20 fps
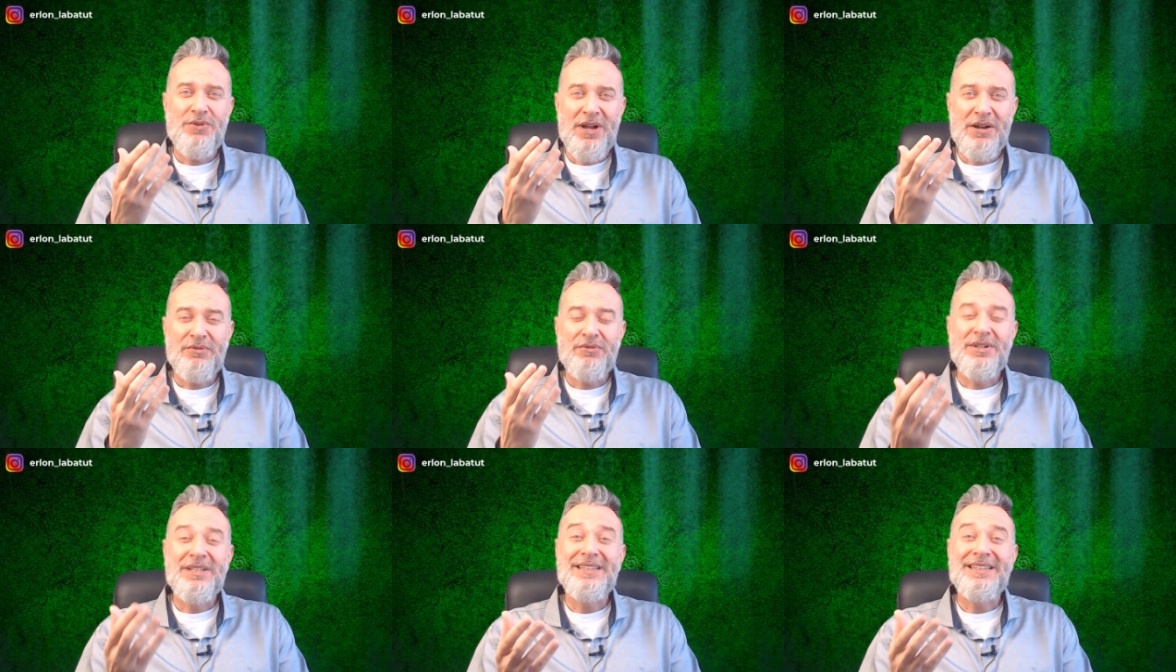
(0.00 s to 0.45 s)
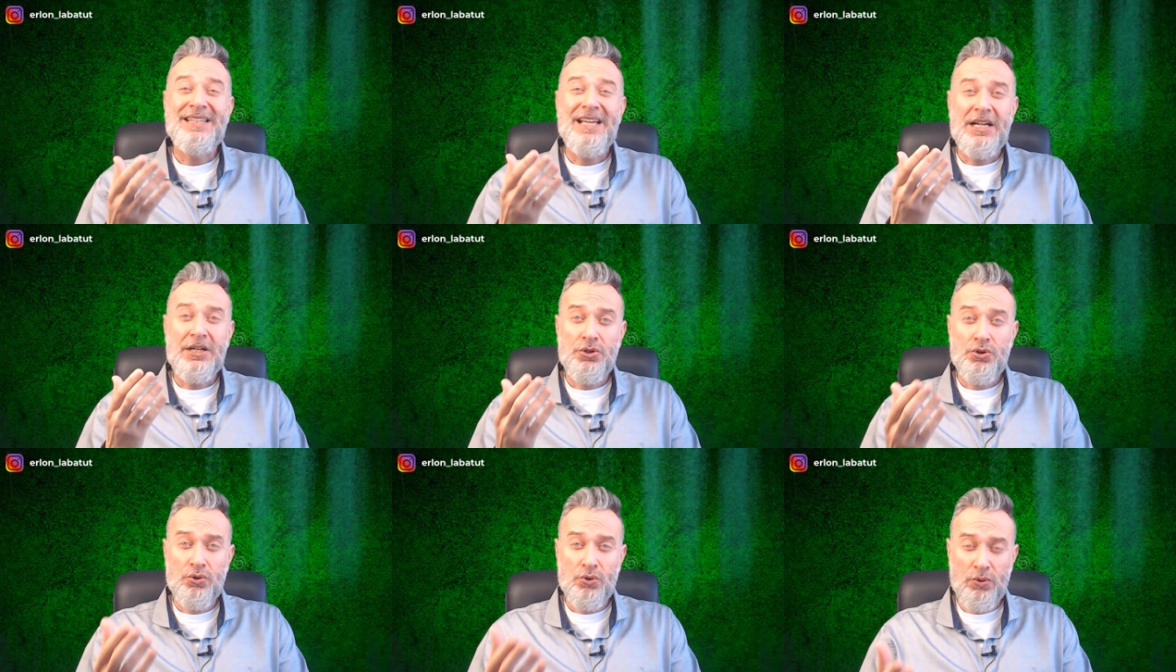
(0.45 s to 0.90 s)
é
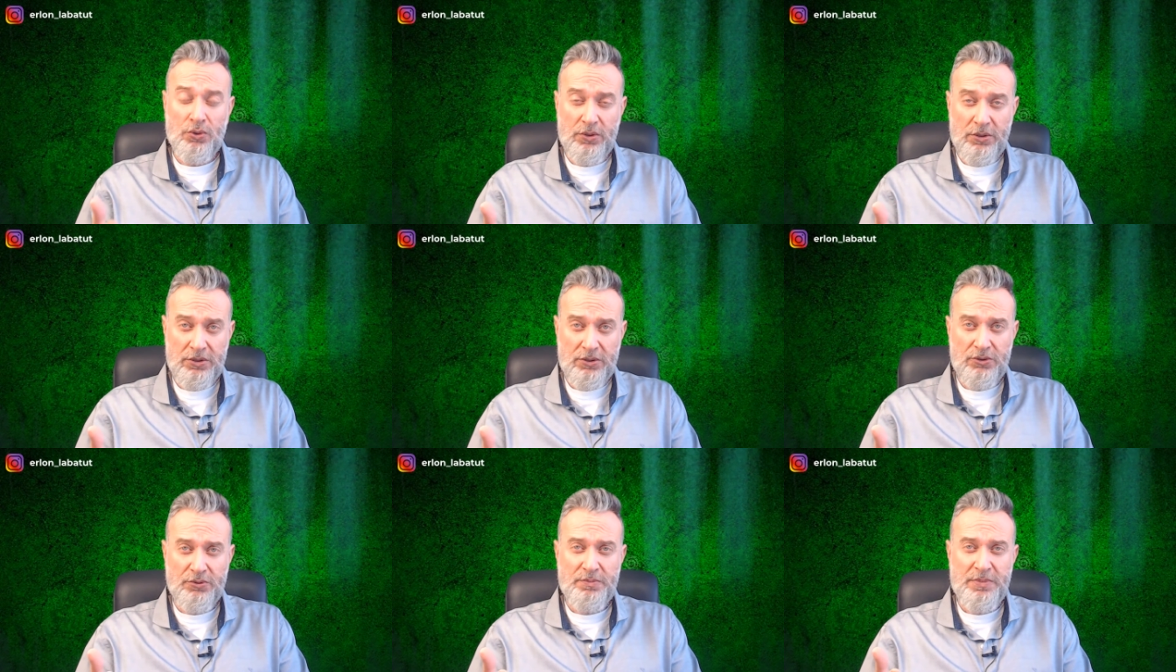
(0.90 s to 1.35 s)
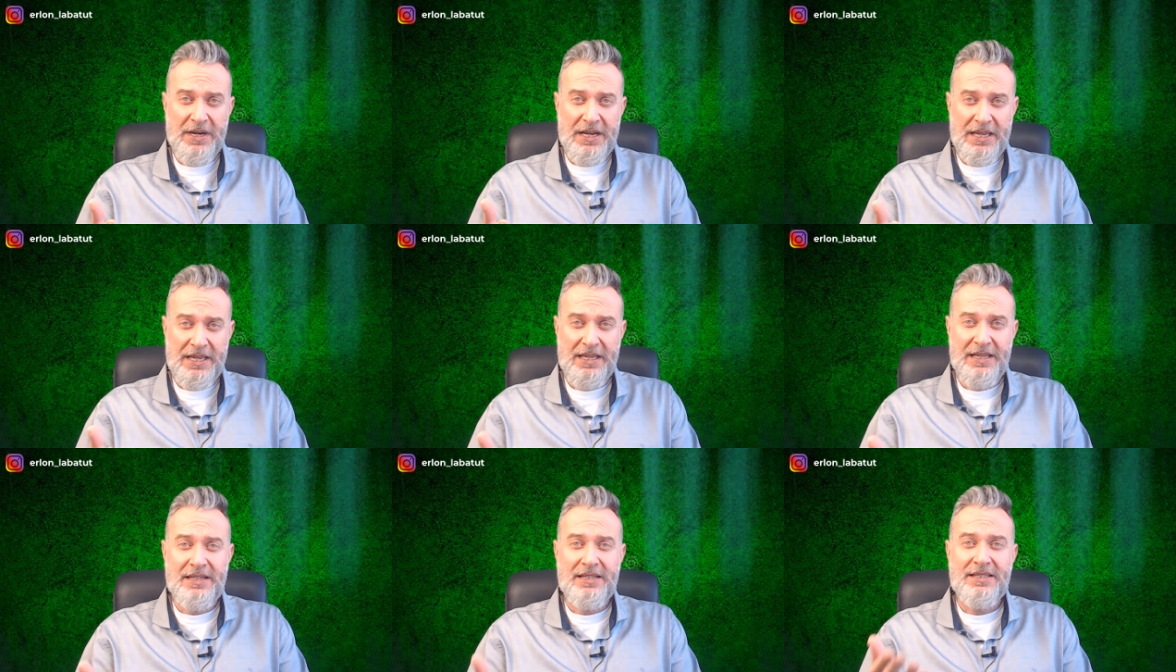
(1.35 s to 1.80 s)
vantajoso para
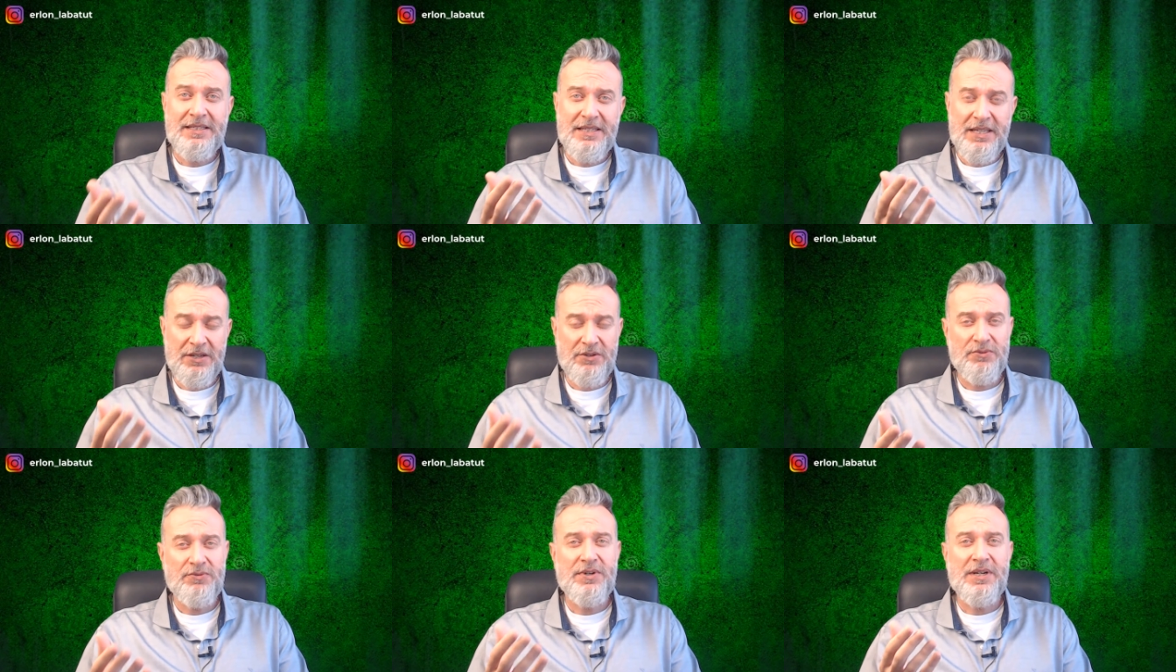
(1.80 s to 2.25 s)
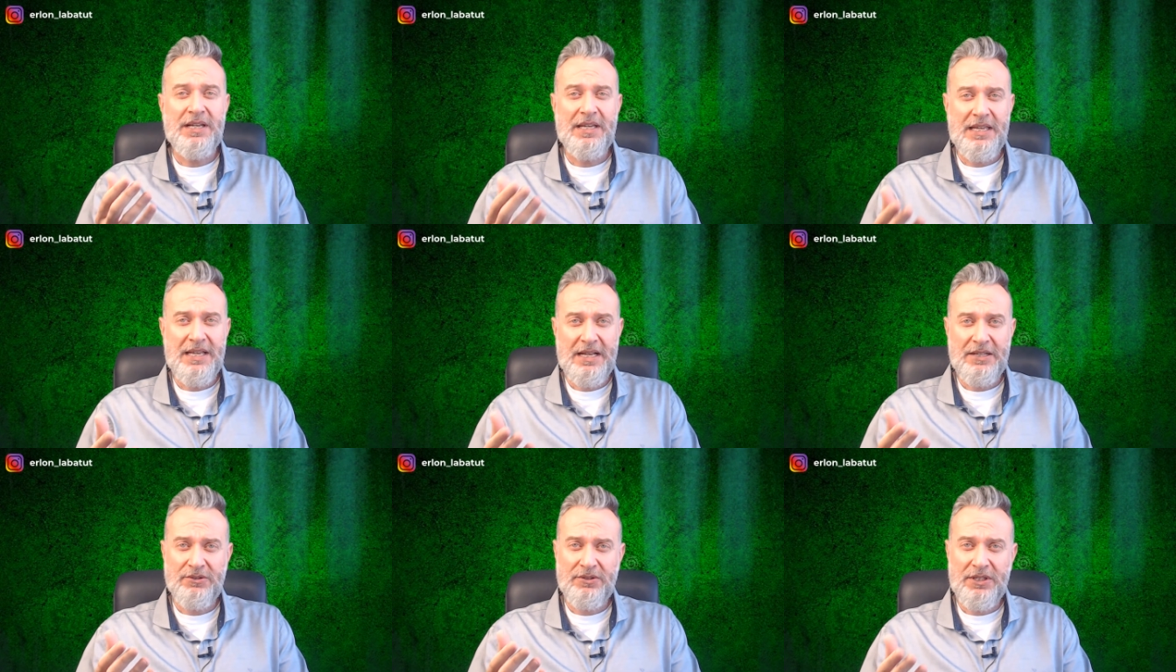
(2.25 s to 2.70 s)
ele ser um
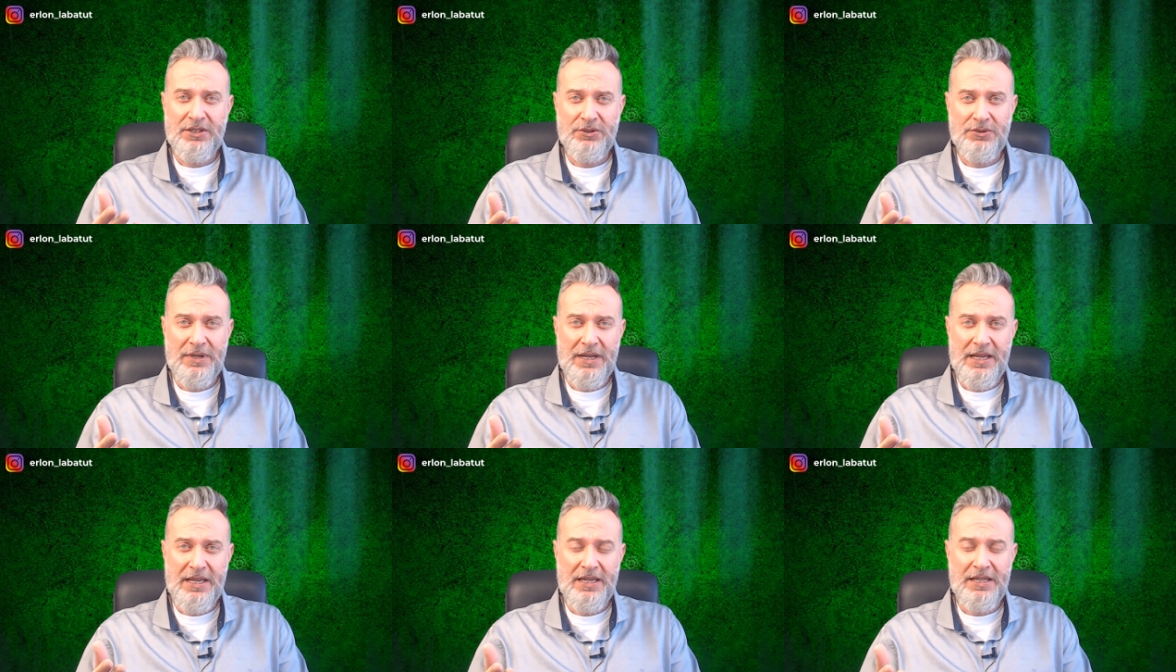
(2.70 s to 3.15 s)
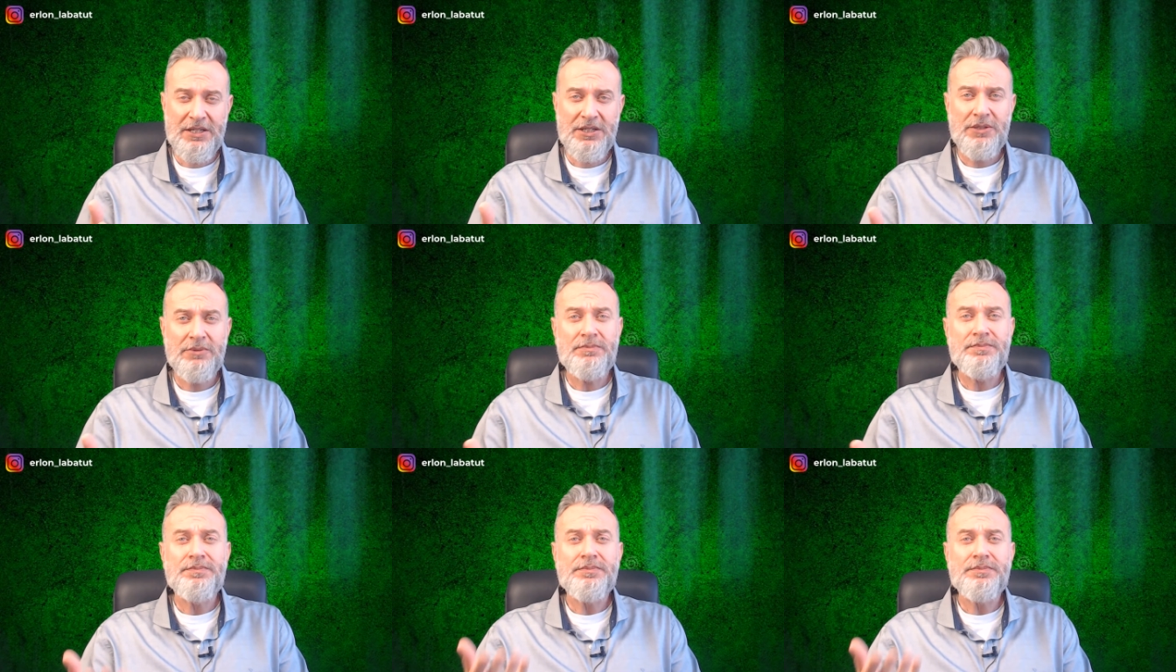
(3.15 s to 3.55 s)
franqueado da sua rede